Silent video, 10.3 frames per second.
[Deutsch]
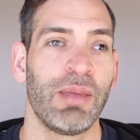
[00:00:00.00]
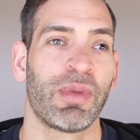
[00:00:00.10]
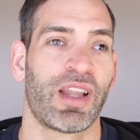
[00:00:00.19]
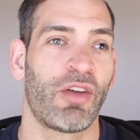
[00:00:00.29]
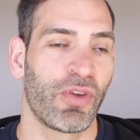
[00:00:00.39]

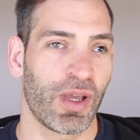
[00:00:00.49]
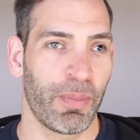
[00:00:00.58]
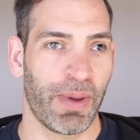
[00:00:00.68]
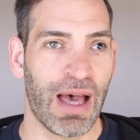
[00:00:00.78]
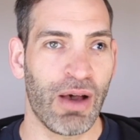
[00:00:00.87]
immer dafür
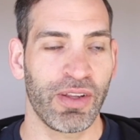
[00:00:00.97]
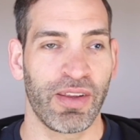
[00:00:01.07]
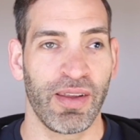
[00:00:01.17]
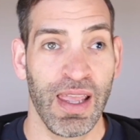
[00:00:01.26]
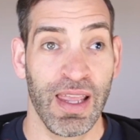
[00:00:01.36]

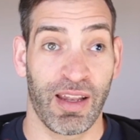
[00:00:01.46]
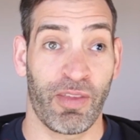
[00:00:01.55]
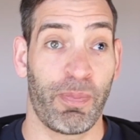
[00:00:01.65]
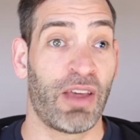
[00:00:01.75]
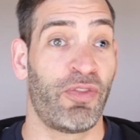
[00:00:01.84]
gebraucht,
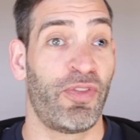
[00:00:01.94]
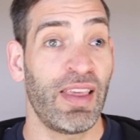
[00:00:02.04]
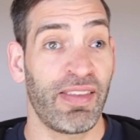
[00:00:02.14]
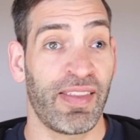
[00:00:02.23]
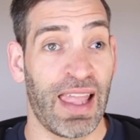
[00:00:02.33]
dass bei
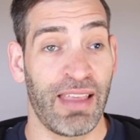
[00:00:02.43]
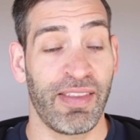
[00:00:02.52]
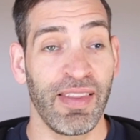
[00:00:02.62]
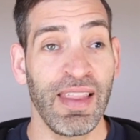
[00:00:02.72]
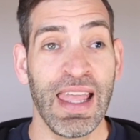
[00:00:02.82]

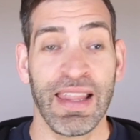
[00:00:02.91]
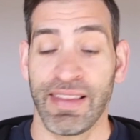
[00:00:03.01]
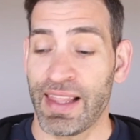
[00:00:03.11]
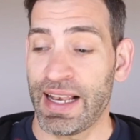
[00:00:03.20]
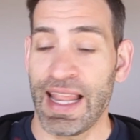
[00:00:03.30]
Festessen
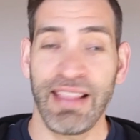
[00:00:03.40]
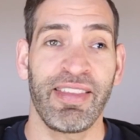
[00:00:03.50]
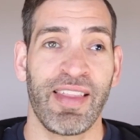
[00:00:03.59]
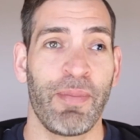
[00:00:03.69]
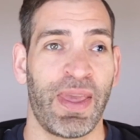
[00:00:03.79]
der
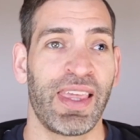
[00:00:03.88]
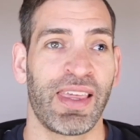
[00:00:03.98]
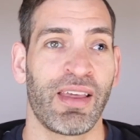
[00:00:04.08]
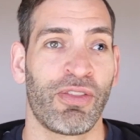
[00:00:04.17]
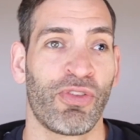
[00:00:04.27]
letzte
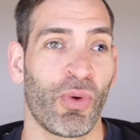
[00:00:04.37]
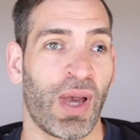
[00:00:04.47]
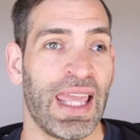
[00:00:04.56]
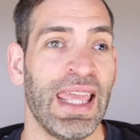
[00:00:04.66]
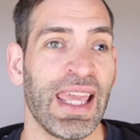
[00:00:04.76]
Becher
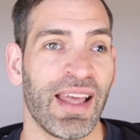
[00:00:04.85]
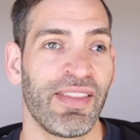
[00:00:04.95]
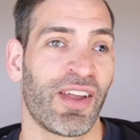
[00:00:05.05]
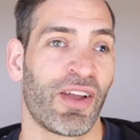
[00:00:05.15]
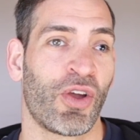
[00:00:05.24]
zur
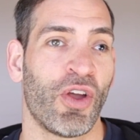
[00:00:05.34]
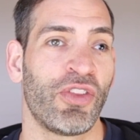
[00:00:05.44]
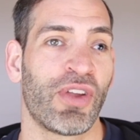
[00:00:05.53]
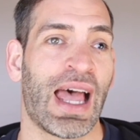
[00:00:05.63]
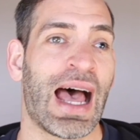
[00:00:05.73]
Ehren der
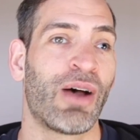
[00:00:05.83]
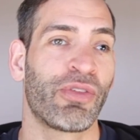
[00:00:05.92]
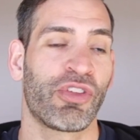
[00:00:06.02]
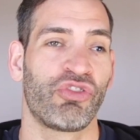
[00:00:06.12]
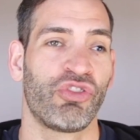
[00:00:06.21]
Götter
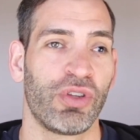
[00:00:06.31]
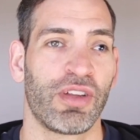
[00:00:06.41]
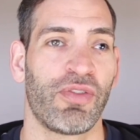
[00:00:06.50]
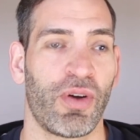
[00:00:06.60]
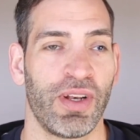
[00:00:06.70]

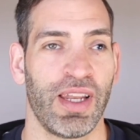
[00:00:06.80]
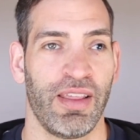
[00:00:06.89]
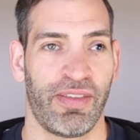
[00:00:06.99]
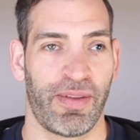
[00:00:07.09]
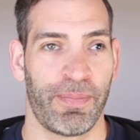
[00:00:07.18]
ausgeschüttet worden
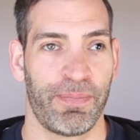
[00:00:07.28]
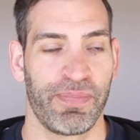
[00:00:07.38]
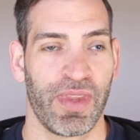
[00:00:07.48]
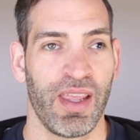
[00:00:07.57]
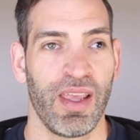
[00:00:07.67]
ist.
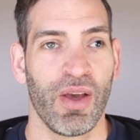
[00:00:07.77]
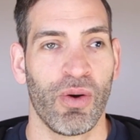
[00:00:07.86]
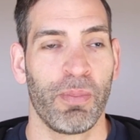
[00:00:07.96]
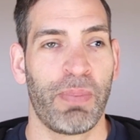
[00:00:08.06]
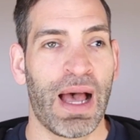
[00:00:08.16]

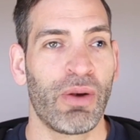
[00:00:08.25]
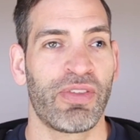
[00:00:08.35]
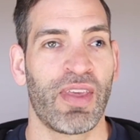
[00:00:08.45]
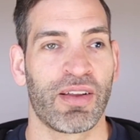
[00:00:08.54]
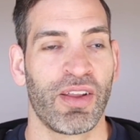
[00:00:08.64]
Und
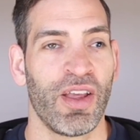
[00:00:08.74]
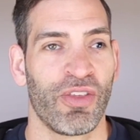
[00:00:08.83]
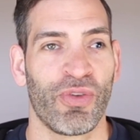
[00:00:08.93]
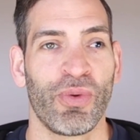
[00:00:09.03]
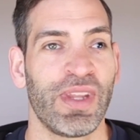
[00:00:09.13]
Paulus sagt,
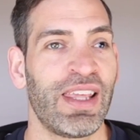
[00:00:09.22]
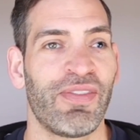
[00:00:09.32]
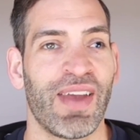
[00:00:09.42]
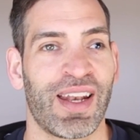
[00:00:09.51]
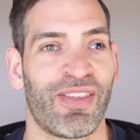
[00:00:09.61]
so und
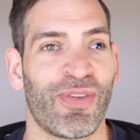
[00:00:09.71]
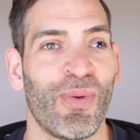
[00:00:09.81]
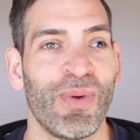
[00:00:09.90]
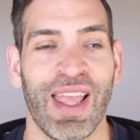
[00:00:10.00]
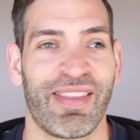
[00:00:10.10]
ich werde
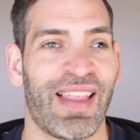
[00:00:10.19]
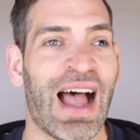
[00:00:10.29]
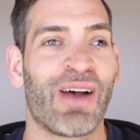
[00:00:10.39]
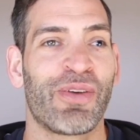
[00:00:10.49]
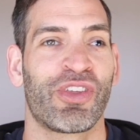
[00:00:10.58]
so
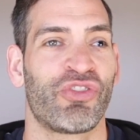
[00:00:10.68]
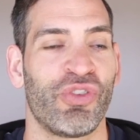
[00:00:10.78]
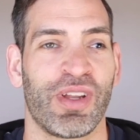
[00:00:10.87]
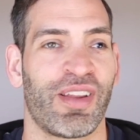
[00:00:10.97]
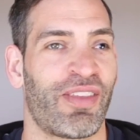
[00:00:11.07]
jetzt
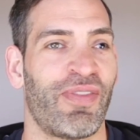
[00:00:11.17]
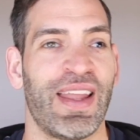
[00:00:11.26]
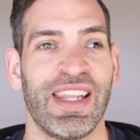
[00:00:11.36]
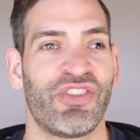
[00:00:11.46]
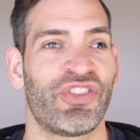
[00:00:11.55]
ausgeschüttet, dass
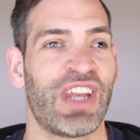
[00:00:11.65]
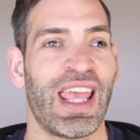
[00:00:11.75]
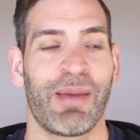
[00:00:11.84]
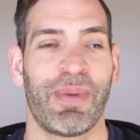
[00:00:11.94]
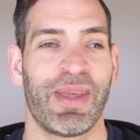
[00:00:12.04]
wenn ich
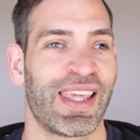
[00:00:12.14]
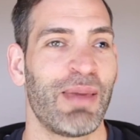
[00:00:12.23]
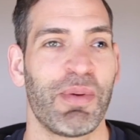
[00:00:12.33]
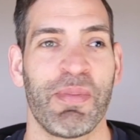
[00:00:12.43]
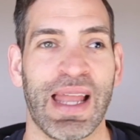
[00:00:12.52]
sterbe, ich
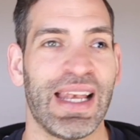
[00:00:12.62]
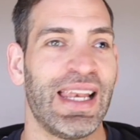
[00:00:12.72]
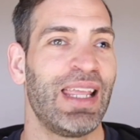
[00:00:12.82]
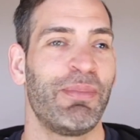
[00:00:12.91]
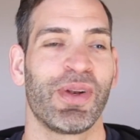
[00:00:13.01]
gebe mein
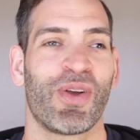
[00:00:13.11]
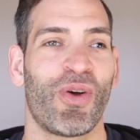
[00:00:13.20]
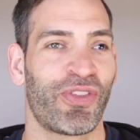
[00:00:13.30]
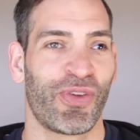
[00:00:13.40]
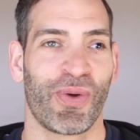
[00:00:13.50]
Leben
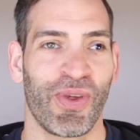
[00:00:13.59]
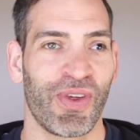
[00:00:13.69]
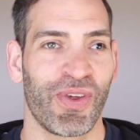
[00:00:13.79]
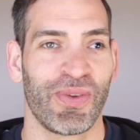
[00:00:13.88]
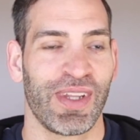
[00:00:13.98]
Gott
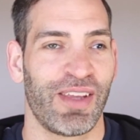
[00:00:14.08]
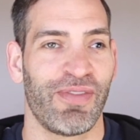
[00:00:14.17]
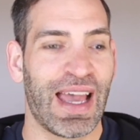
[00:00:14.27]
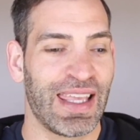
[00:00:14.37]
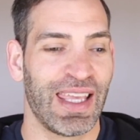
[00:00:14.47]
zurück und
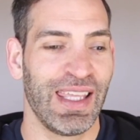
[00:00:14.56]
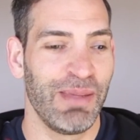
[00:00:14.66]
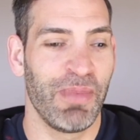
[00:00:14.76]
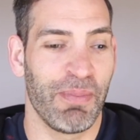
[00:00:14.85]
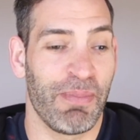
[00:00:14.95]
ich weihe
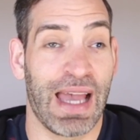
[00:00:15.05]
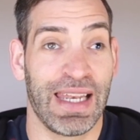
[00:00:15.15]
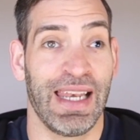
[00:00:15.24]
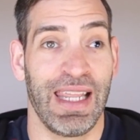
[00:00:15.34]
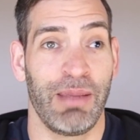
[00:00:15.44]
ihm
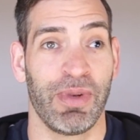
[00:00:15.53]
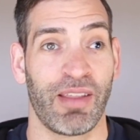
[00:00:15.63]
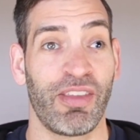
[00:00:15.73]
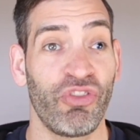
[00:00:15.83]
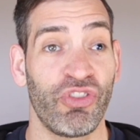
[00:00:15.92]
mein Leben.
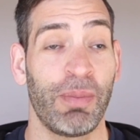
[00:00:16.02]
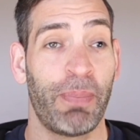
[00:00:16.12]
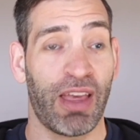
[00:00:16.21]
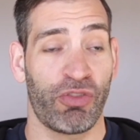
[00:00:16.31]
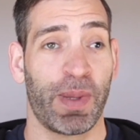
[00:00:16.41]
Das ist die
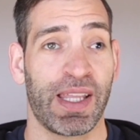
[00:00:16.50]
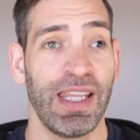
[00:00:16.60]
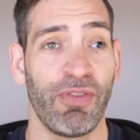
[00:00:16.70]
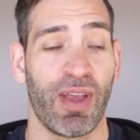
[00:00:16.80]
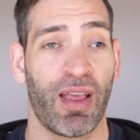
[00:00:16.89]

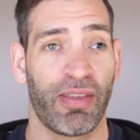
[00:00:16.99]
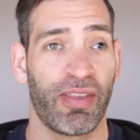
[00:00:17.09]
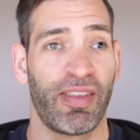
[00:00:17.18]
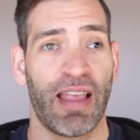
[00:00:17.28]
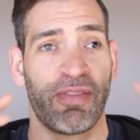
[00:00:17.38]
Perspektive.
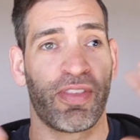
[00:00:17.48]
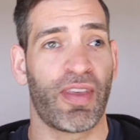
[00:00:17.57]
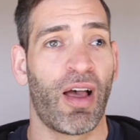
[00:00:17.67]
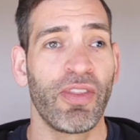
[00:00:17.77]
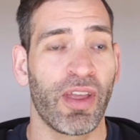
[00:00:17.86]
Also es ist
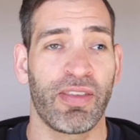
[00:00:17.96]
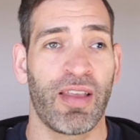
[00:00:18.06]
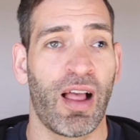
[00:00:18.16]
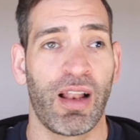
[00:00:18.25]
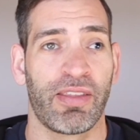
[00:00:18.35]
etwas
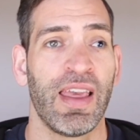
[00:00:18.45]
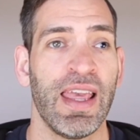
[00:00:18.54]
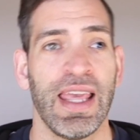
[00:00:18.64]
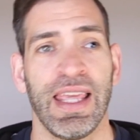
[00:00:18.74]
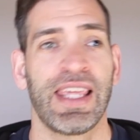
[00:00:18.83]
anderes als
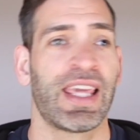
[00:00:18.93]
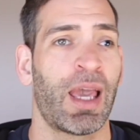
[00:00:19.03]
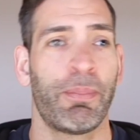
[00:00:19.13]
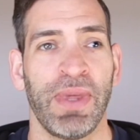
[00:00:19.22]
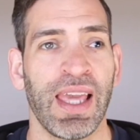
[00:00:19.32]
ich
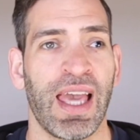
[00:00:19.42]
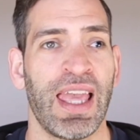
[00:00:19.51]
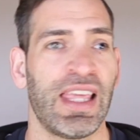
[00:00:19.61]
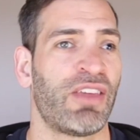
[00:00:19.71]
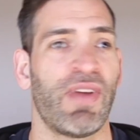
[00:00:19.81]

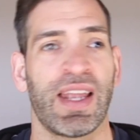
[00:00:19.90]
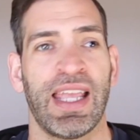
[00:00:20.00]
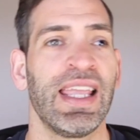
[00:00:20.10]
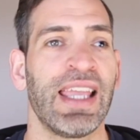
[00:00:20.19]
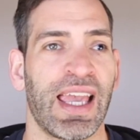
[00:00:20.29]
krepiere, ich
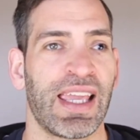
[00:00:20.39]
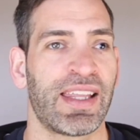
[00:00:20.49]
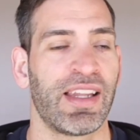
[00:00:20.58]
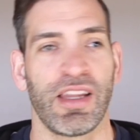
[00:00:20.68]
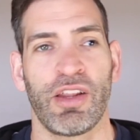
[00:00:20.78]
werde
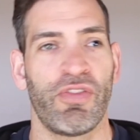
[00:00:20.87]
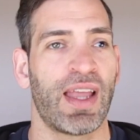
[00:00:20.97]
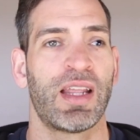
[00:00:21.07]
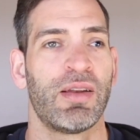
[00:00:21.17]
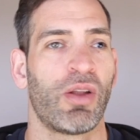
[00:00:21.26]
hingerichtet, ich
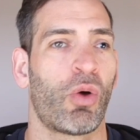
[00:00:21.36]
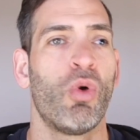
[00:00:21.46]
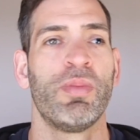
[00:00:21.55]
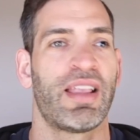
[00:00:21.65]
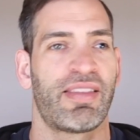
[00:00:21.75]
werde in
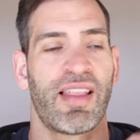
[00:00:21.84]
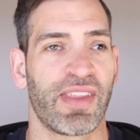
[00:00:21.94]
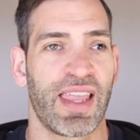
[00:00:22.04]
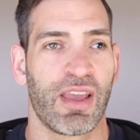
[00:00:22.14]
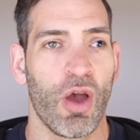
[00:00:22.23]
Rom jetzt
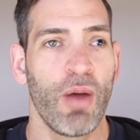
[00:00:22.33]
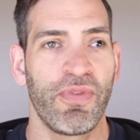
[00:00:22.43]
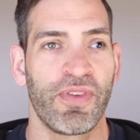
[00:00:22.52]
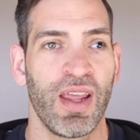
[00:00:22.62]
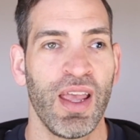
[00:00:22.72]
dann
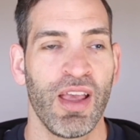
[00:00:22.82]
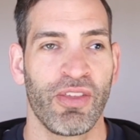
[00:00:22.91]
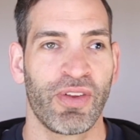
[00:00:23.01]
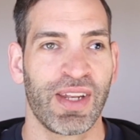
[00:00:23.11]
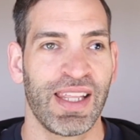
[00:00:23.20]
geköpft,
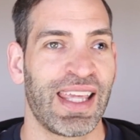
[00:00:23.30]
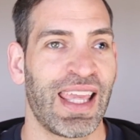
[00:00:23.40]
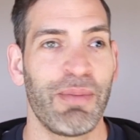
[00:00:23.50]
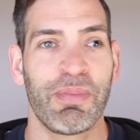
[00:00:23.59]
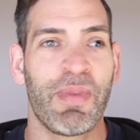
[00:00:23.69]
sondern ich
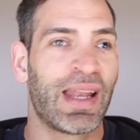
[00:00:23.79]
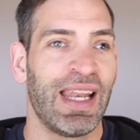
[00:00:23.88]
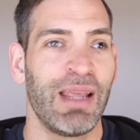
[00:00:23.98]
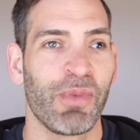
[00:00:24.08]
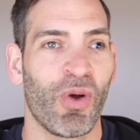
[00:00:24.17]
gebe
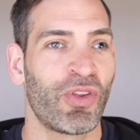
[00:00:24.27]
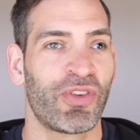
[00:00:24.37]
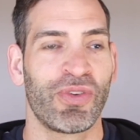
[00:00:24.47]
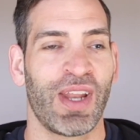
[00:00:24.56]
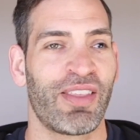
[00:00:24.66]
mein Leben
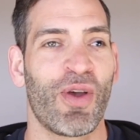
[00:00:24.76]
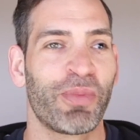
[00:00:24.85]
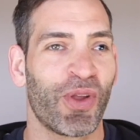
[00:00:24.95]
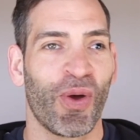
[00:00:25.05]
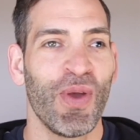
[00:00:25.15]
Gott und jetzt
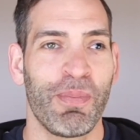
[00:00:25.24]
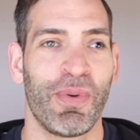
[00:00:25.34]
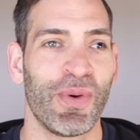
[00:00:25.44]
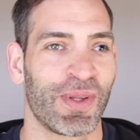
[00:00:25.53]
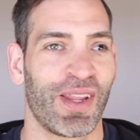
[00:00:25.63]
kommt der
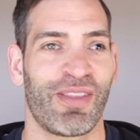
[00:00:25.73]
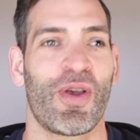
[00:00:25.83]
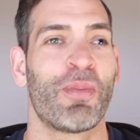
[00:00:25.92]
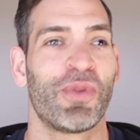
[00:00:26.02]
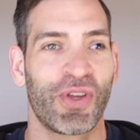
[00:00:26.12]
Höhepunkt, jetzt
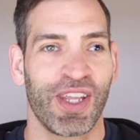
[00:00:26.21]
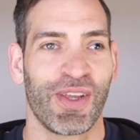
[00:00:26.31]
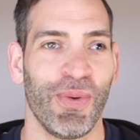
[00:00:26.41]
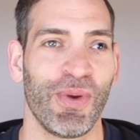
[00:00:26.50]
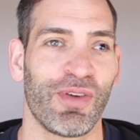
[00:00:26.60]
kommt noch
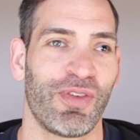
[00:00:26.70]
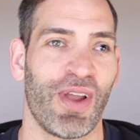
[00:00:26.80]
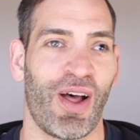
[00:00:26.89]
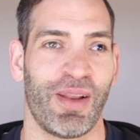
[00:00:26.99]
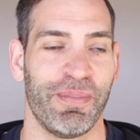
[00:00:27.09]
die Kür
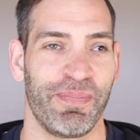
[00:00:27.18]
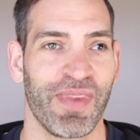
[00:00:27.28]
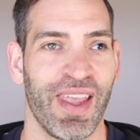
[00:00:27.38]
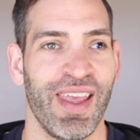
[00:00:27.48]
von allem.